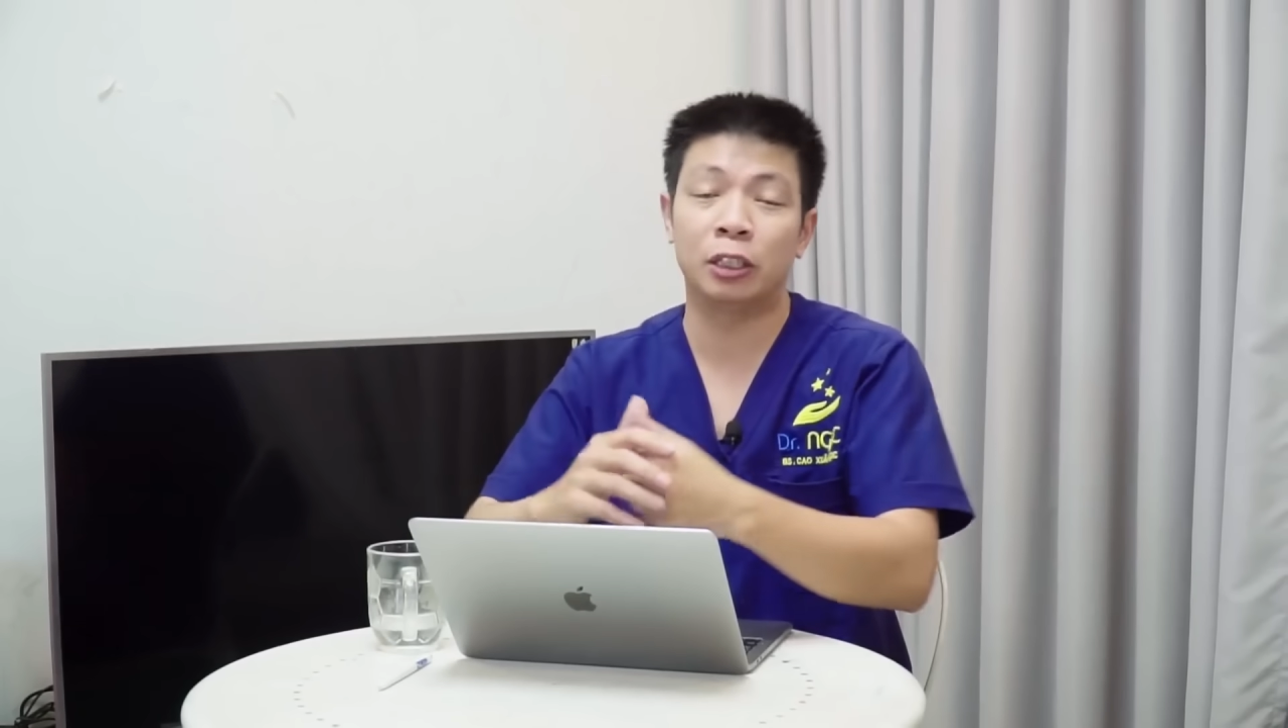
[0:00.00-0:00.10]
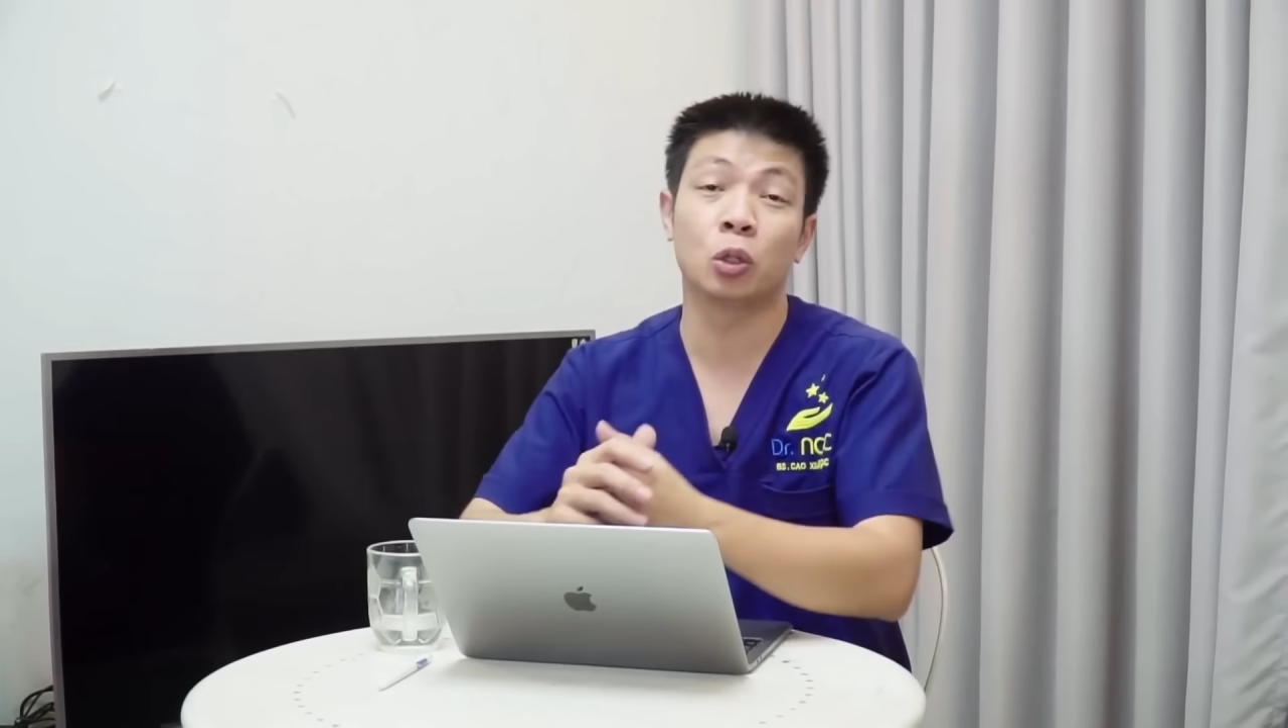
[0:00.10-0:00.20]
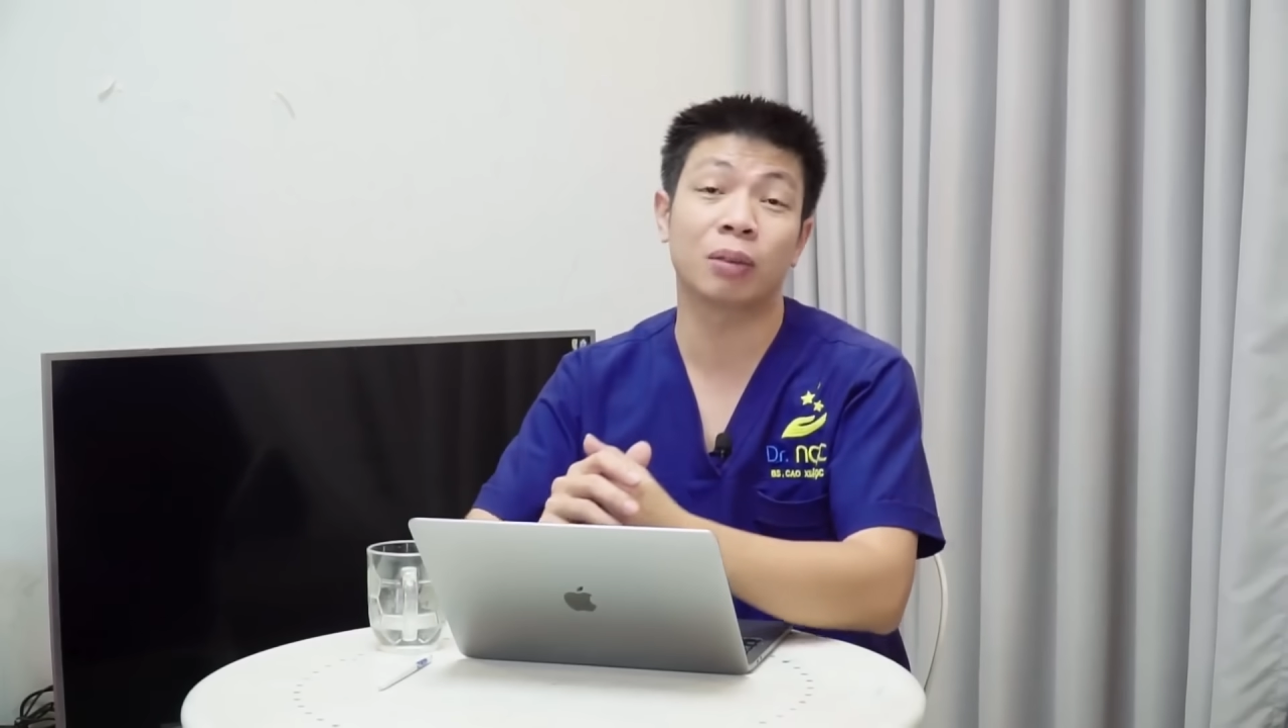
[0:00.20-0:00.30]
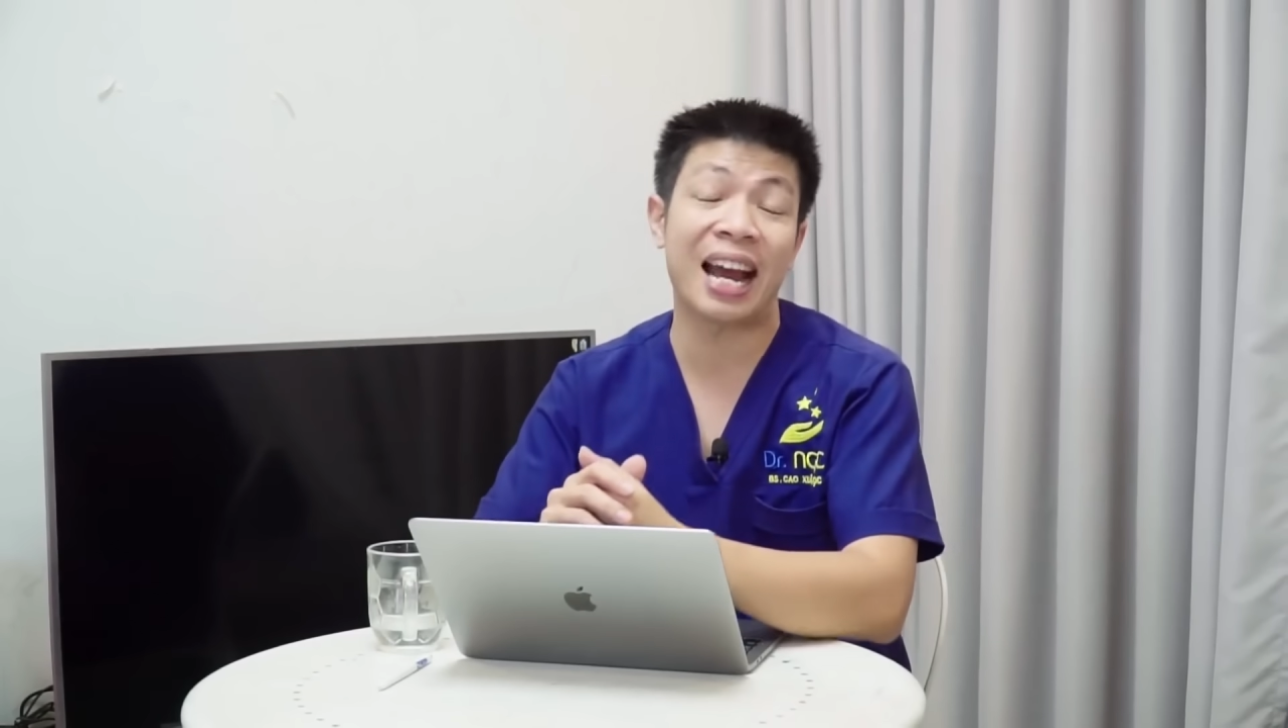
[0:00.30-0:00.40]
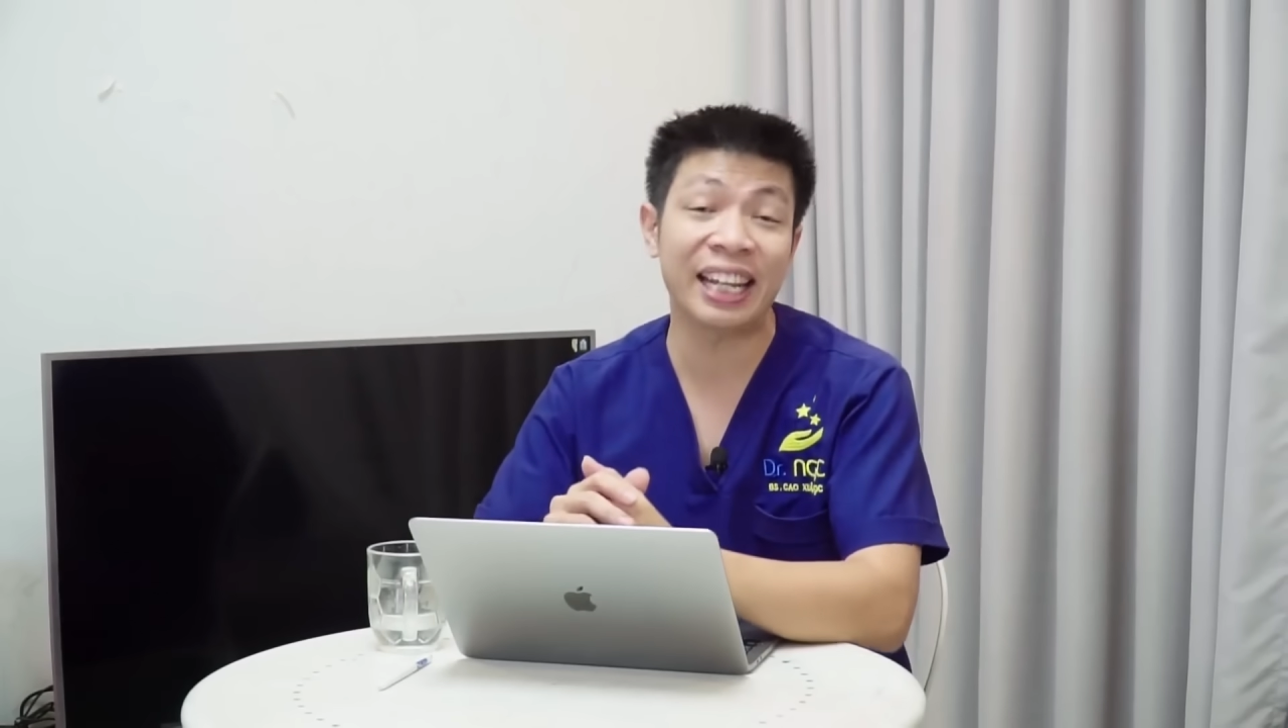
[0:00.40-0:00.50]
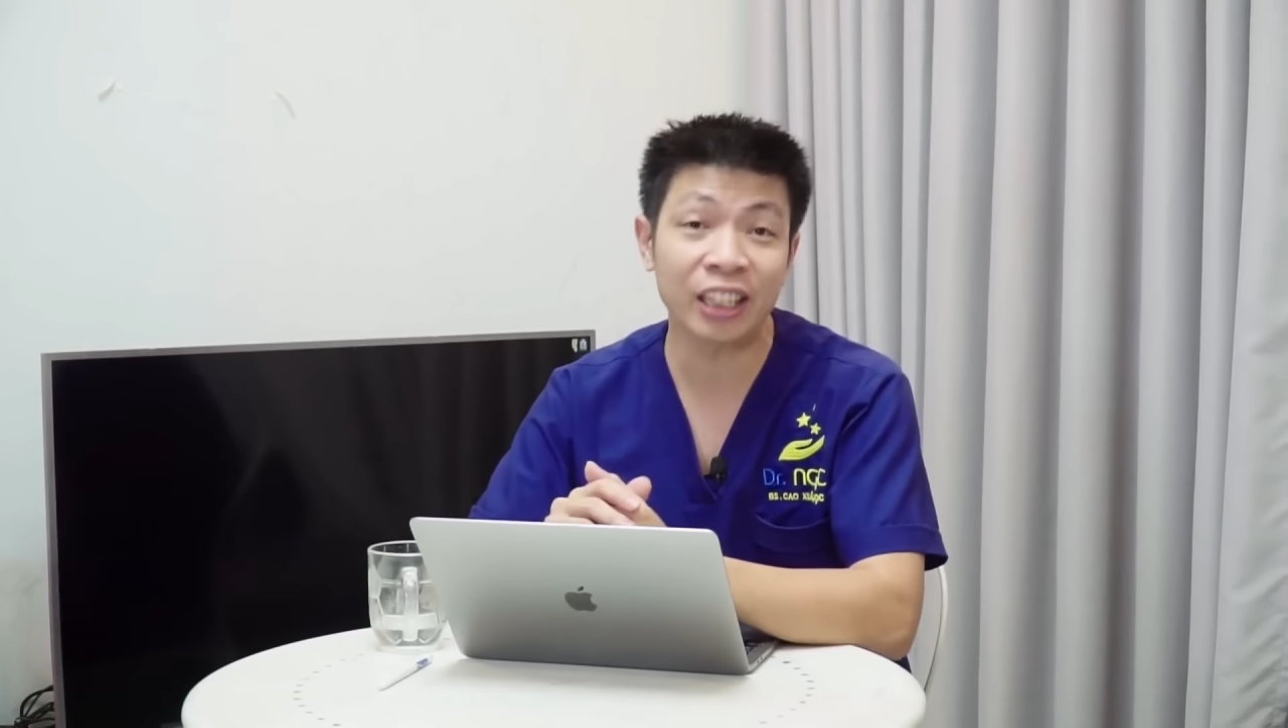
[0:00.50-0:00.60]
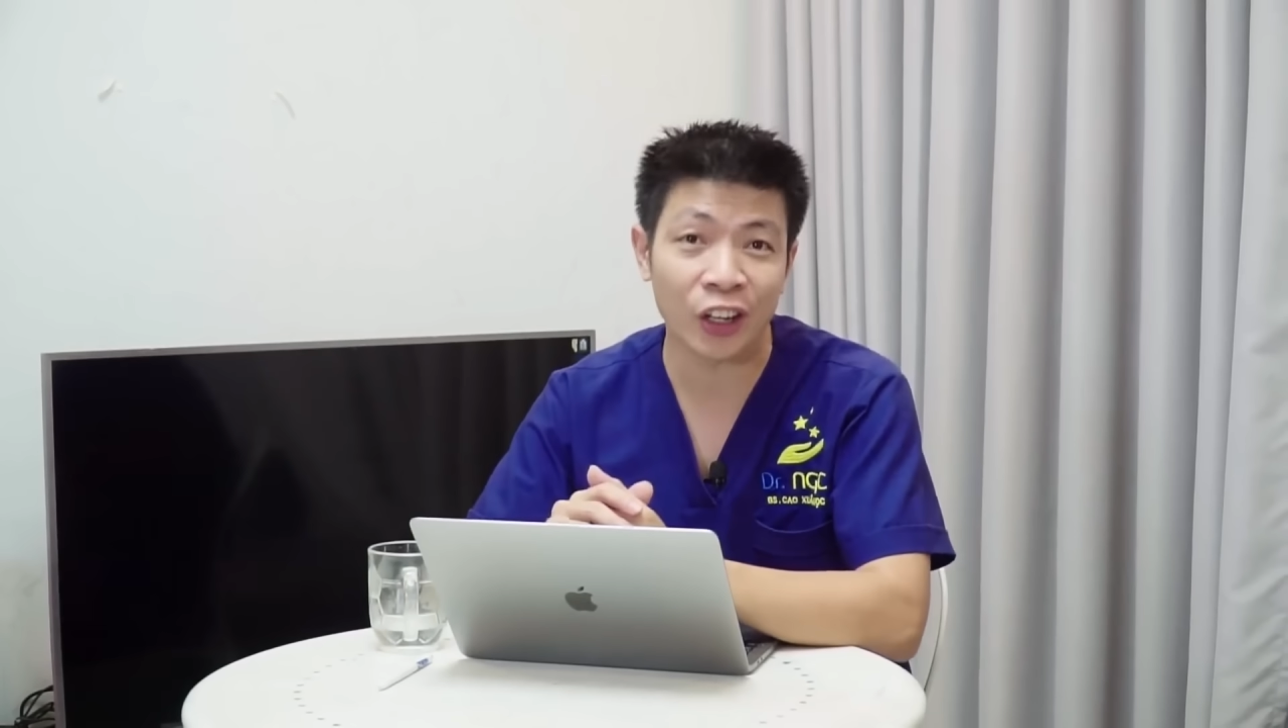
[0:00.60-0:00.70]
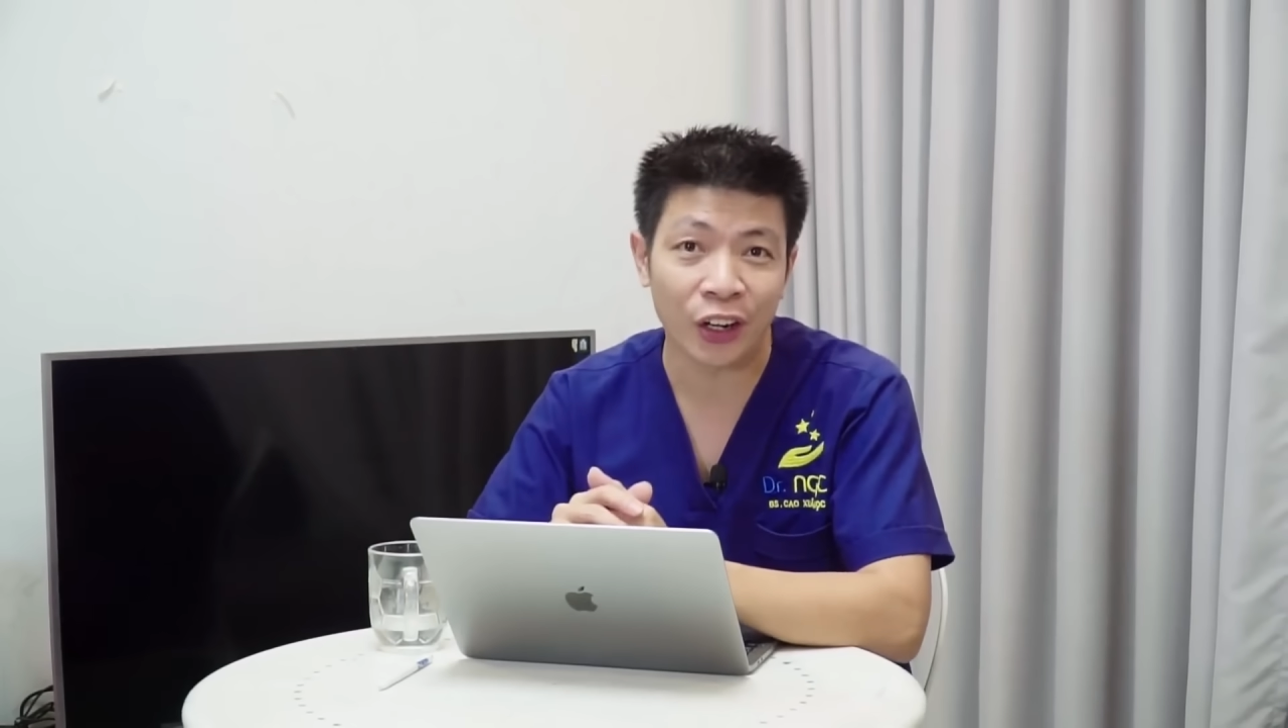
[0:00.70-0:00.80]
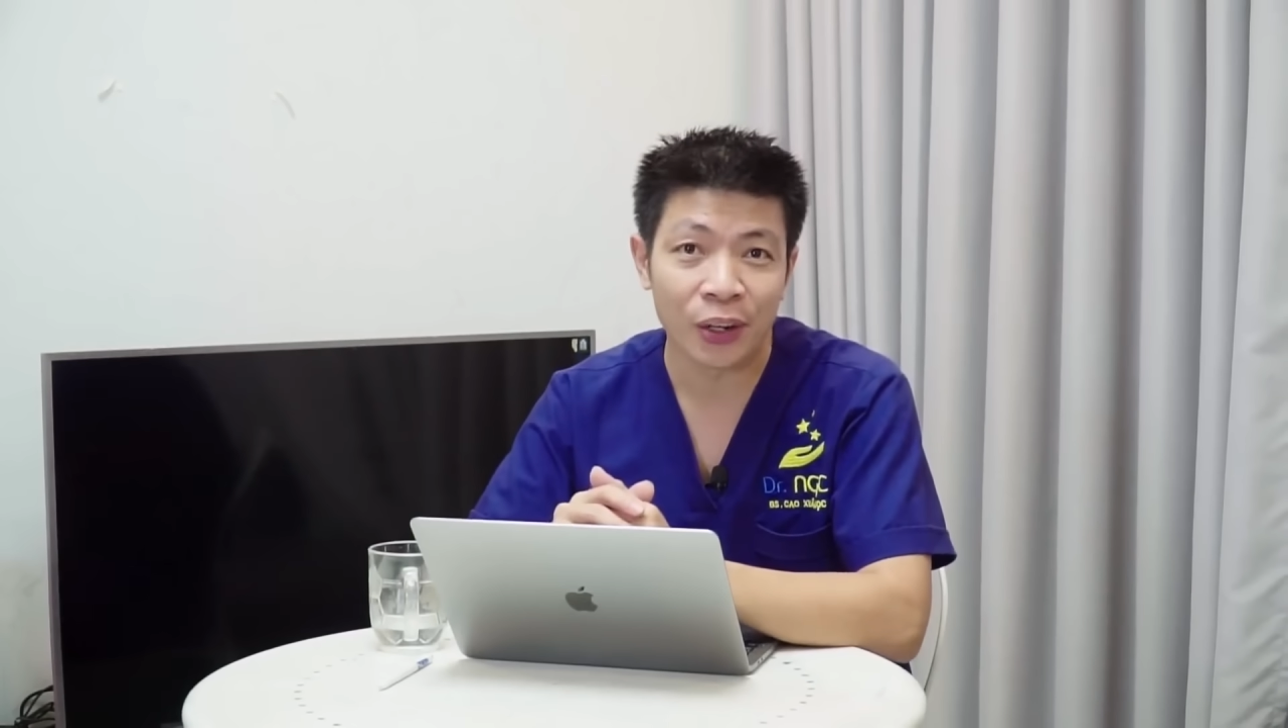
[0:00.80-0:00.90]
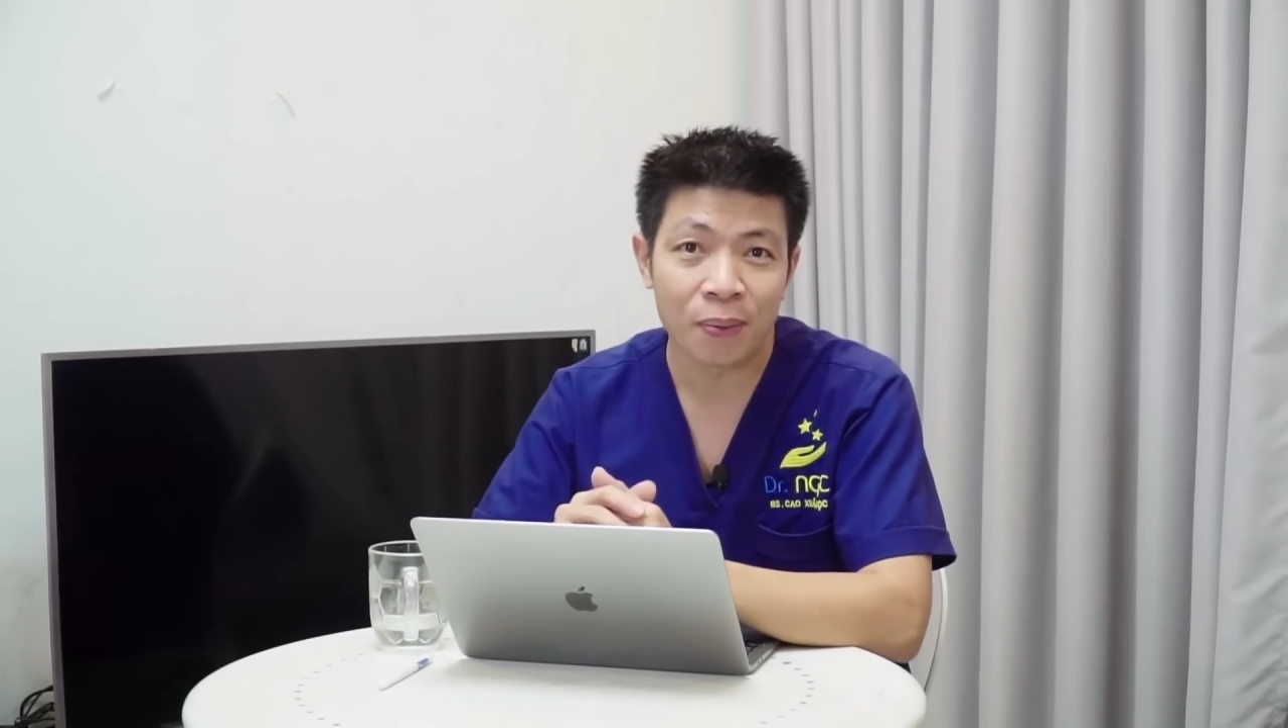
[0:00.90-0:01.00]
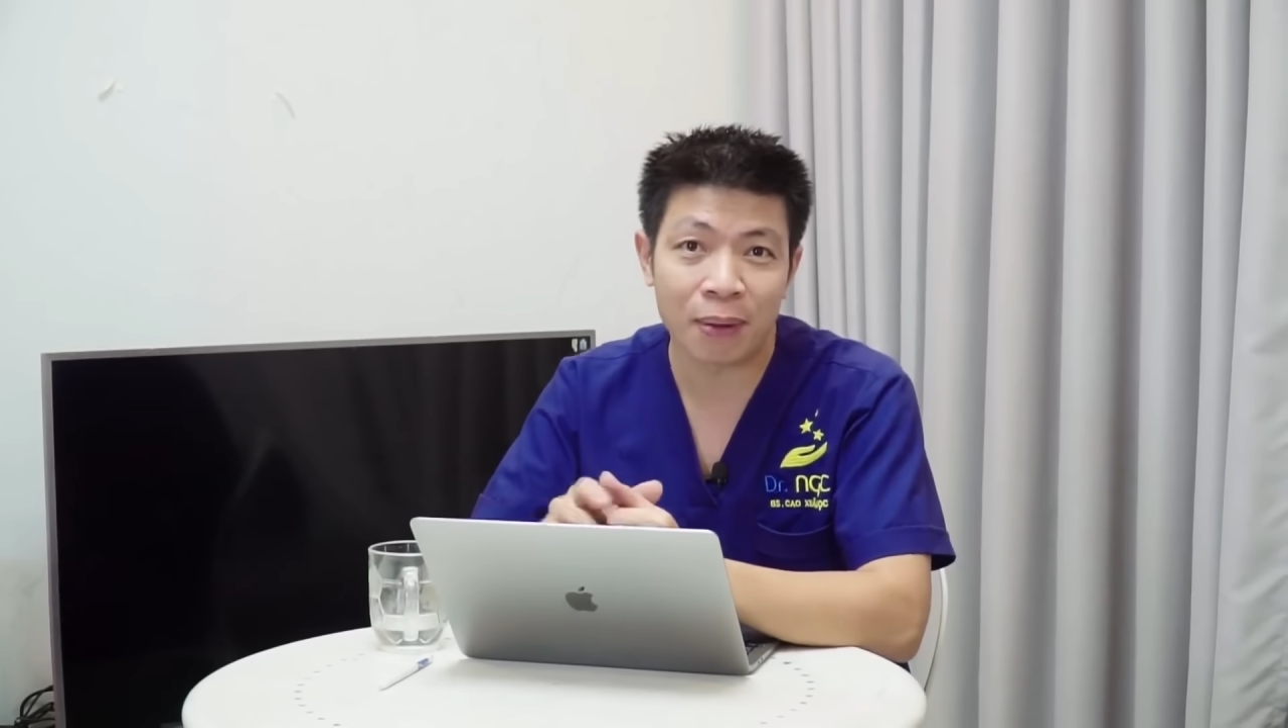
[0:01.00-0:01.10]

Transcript: thể dục đã ít rồi